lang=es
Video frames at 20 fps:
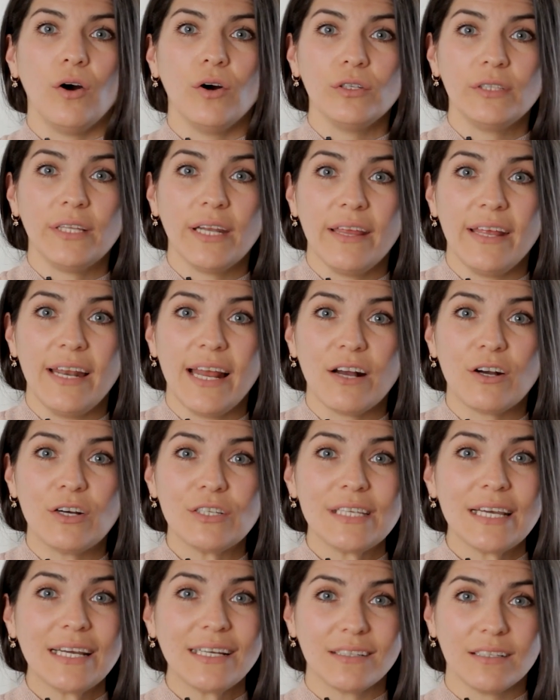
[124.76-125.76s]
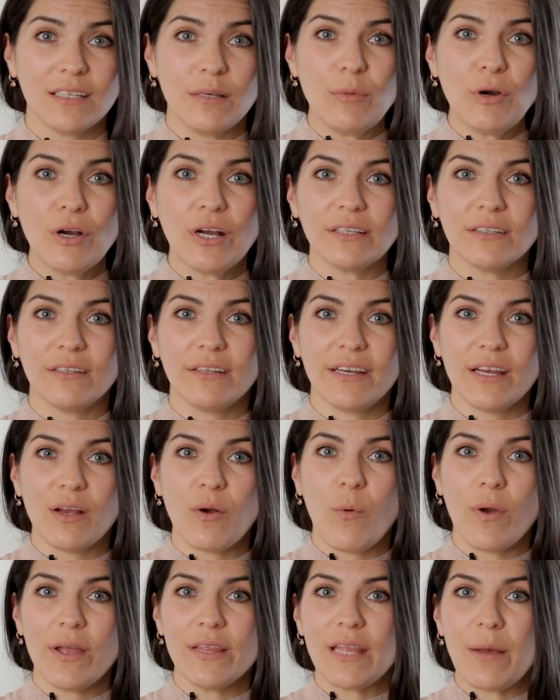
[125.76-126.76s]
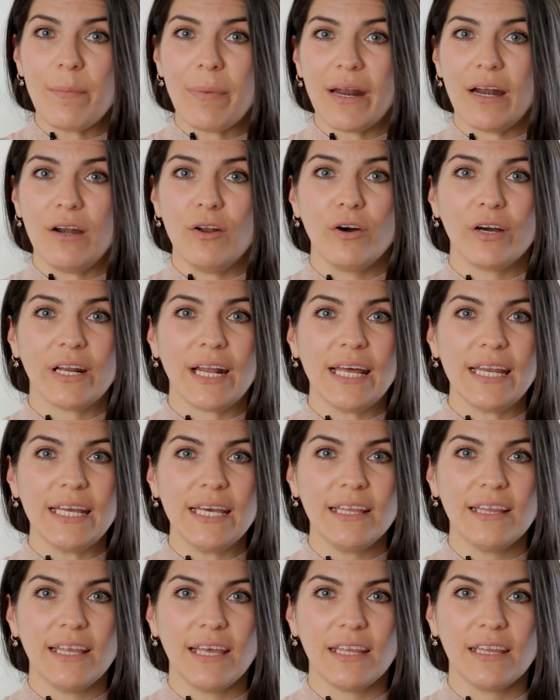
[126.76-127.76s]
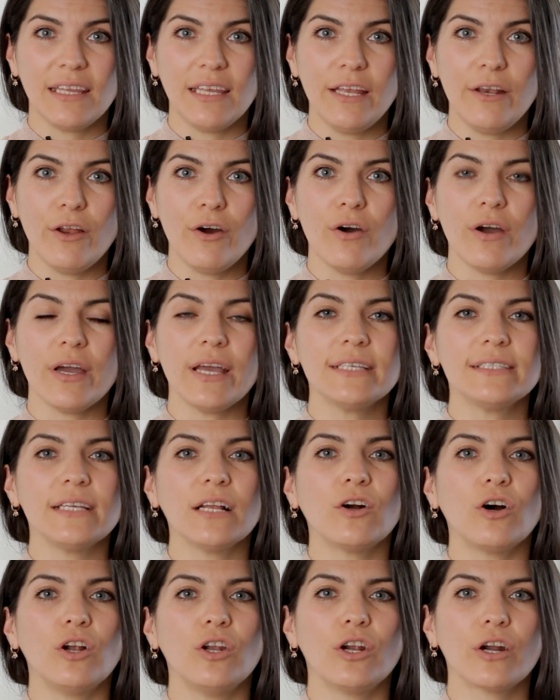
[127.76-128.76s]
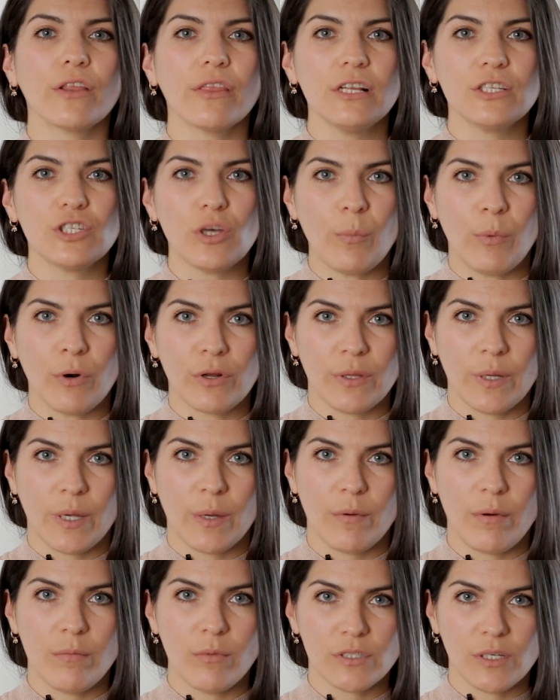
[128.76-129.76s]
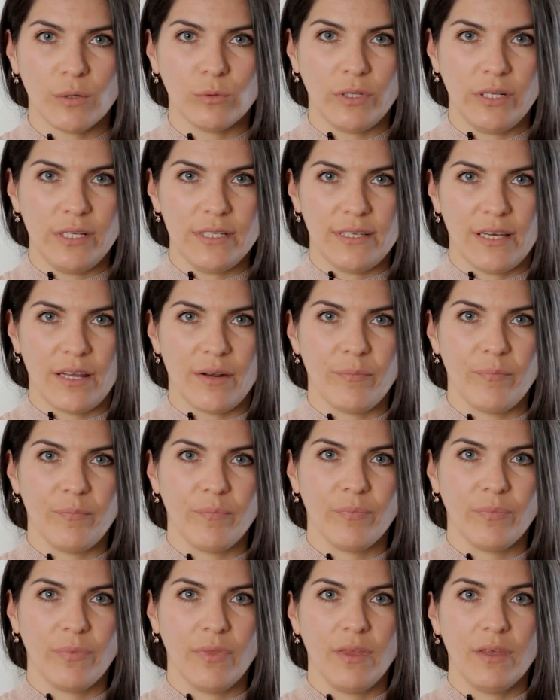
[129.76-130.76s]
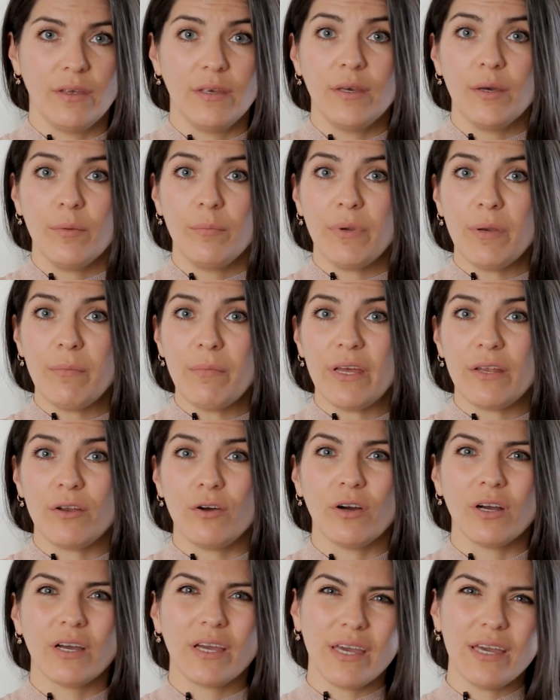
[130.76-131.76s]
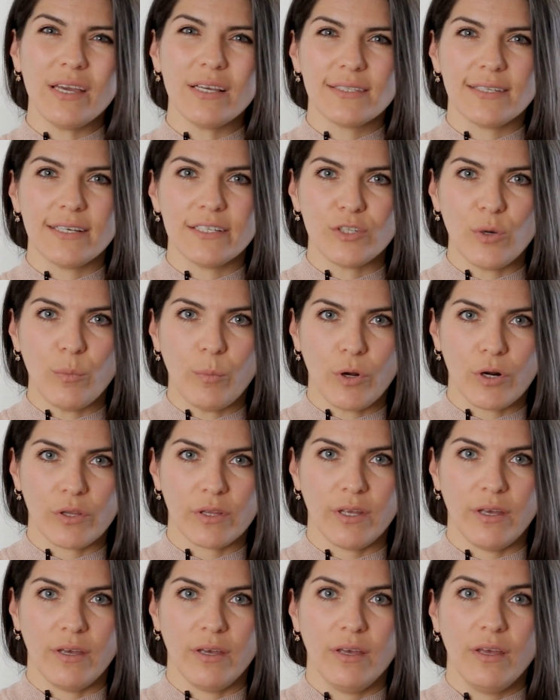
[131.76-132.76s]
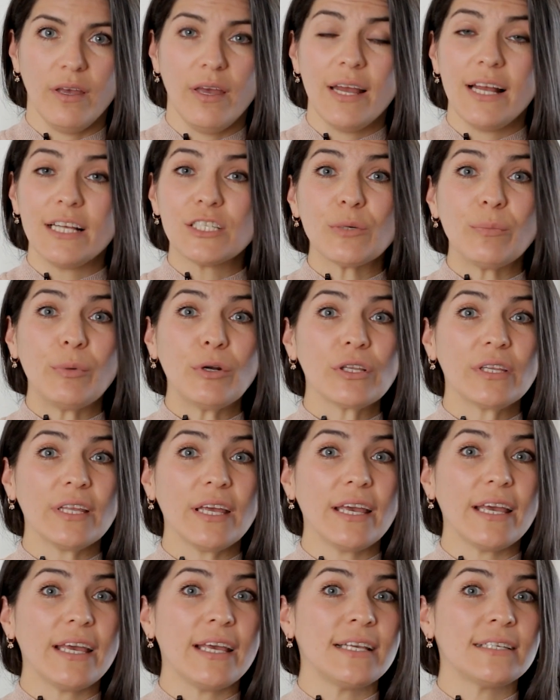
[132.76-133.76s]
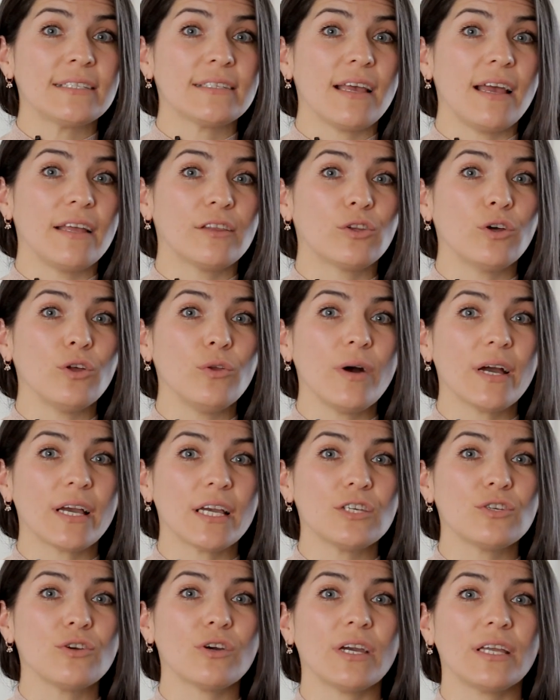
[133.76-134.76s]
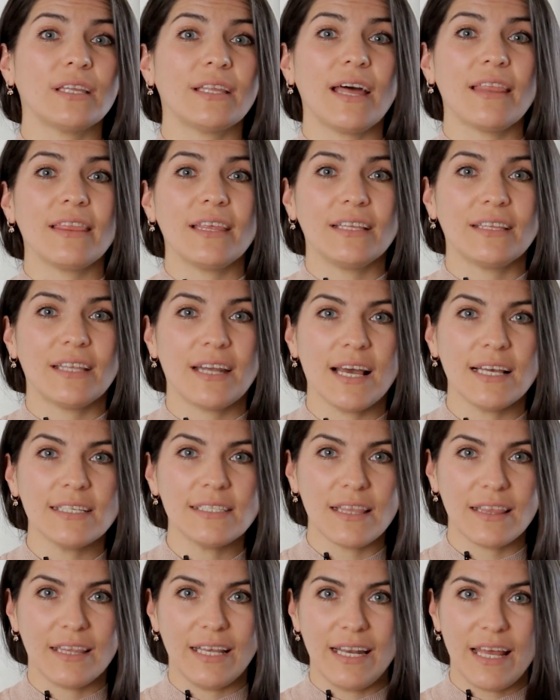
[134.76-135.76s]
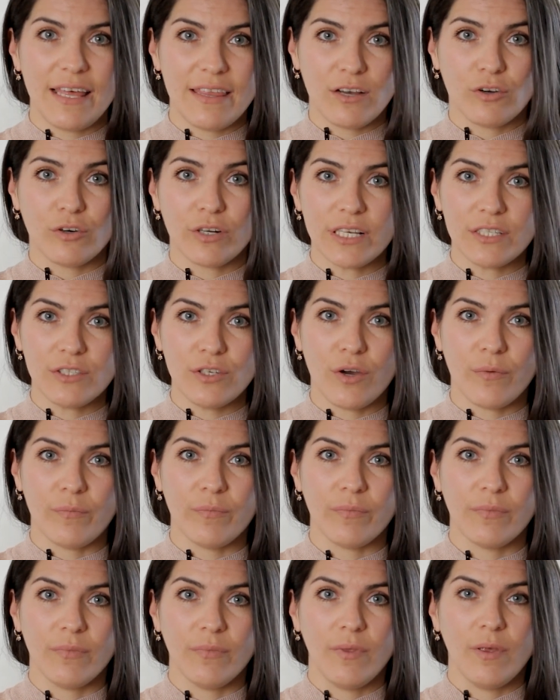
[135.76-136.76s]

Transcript: Otra de las cosas que tenemos que tener en cuenta para lograr este estilo es el color del soporte que vamos a utilizar. Primero, ¿qué es el soporte? El soporte es todo aquello que está detrás de la decoración,